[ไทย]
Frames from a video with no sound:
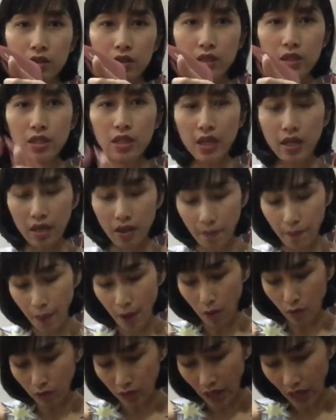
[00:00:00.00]
จะใส่กระ
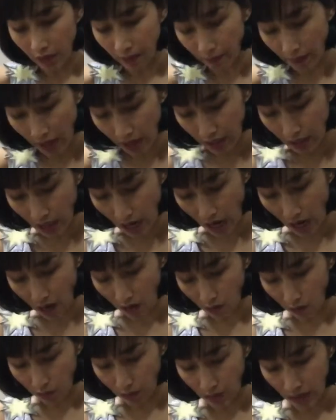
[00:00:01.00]
เป๋าตังใบยา
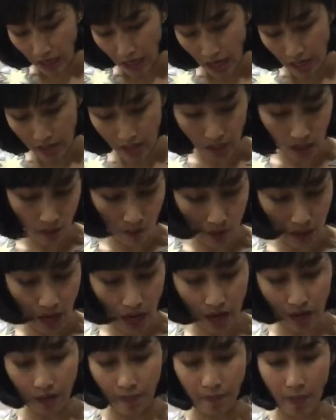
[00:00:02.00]
วไม่แน่ใจว่า
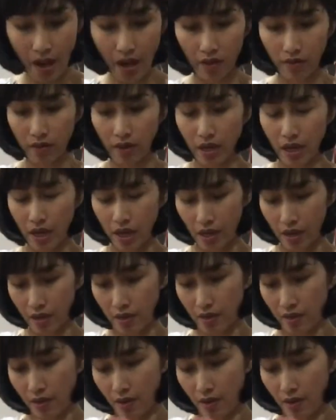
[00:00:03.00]
ได้หรือเปล่านะคะ